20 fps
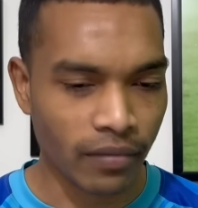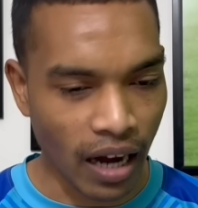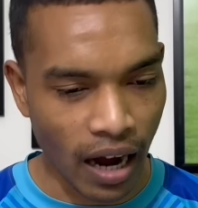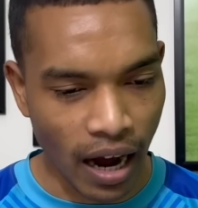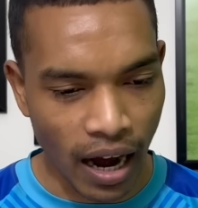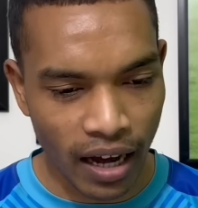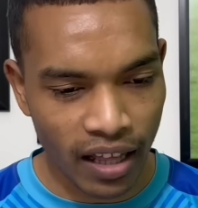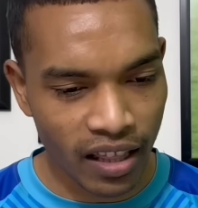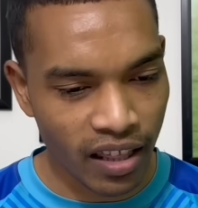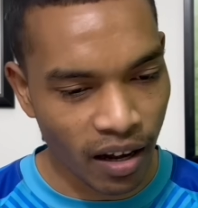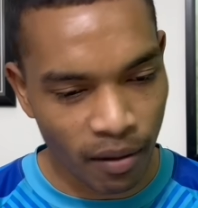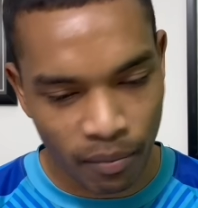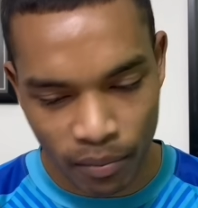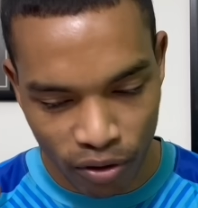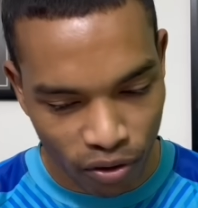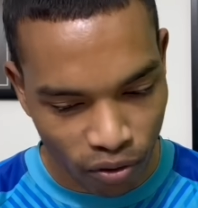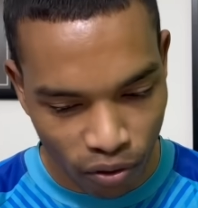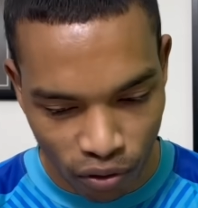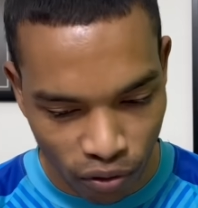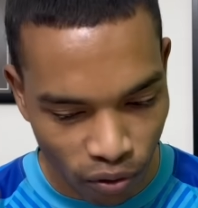आज हम
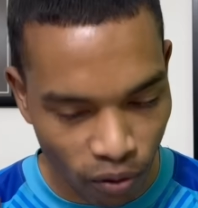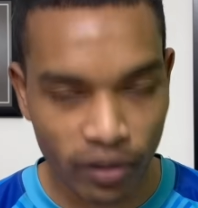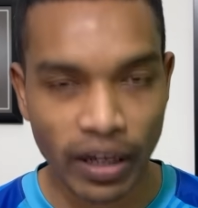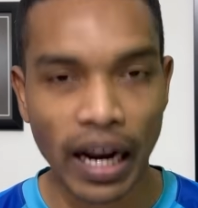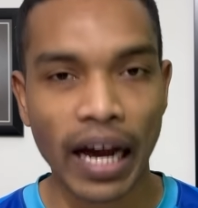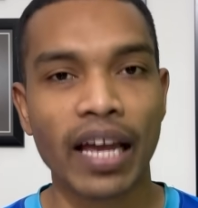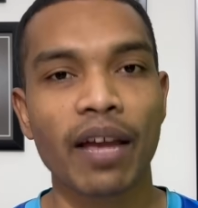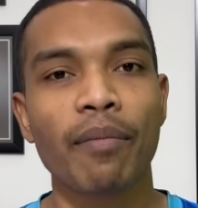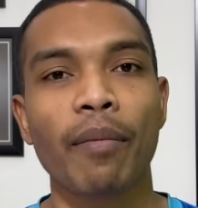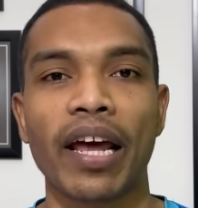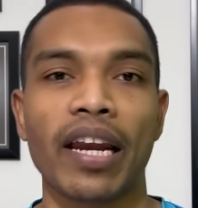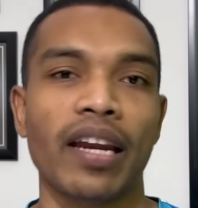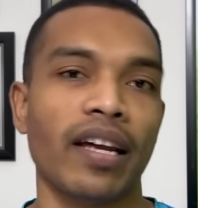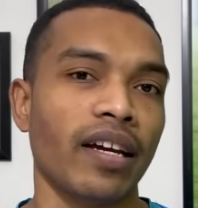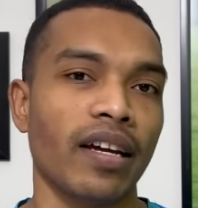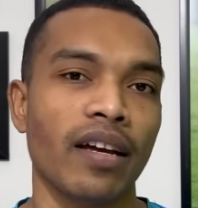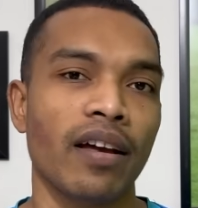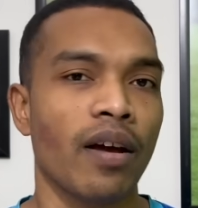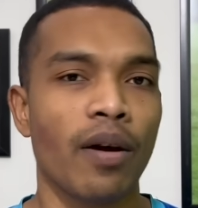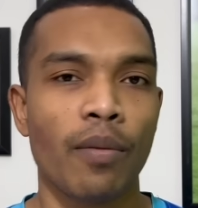इसको सुलटा की
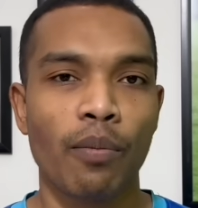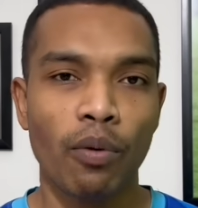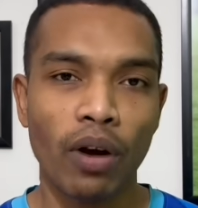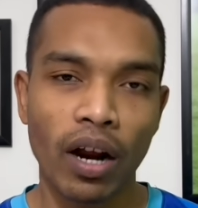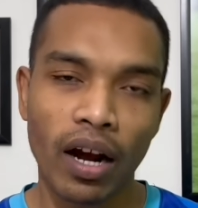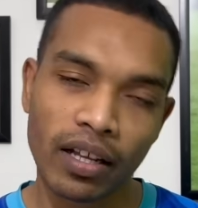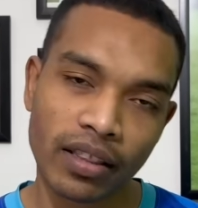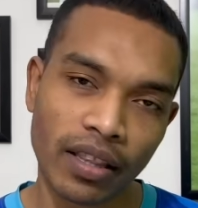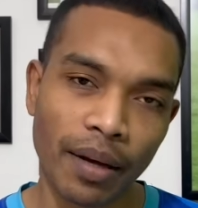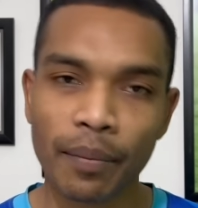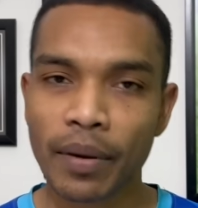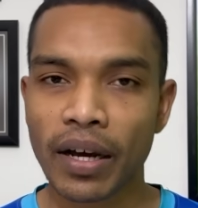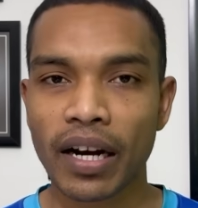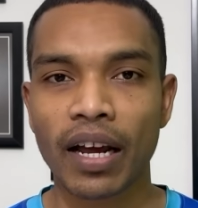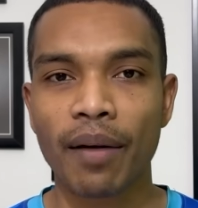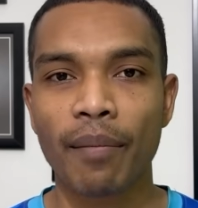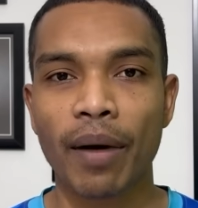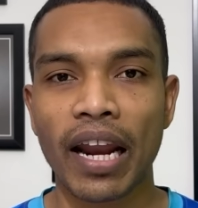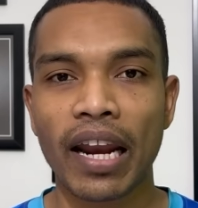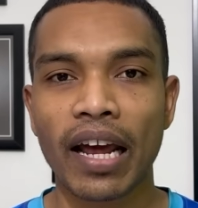मानेंगे पूरा खत्म
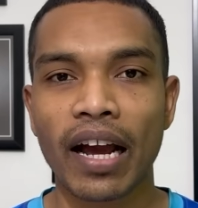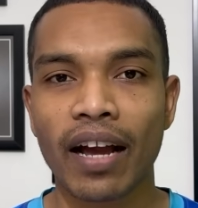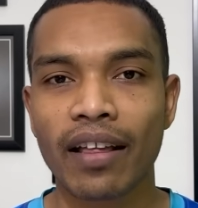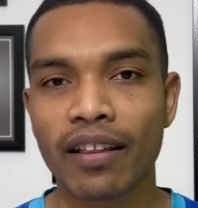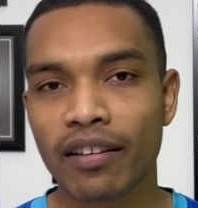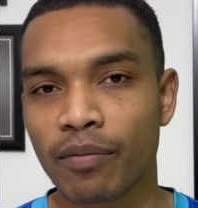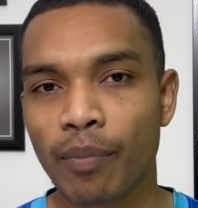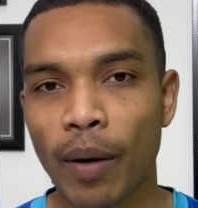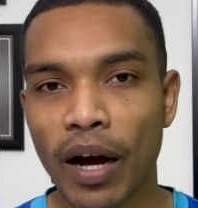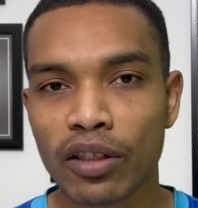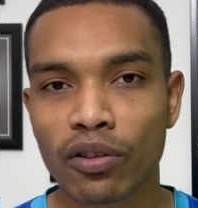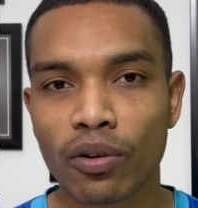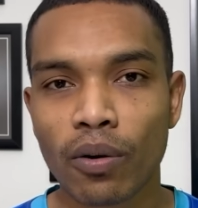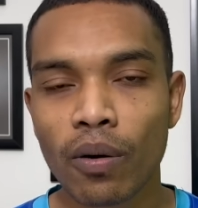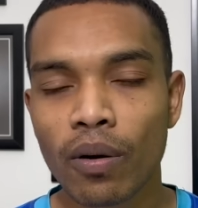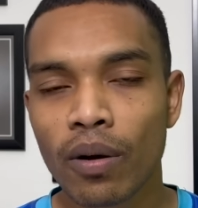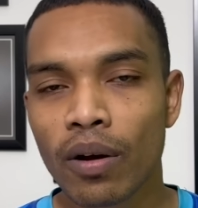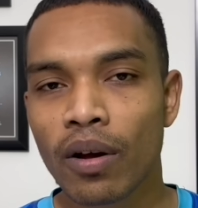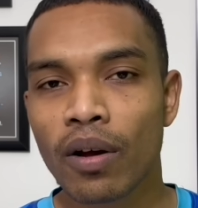करके मानेंगे आज इस बात को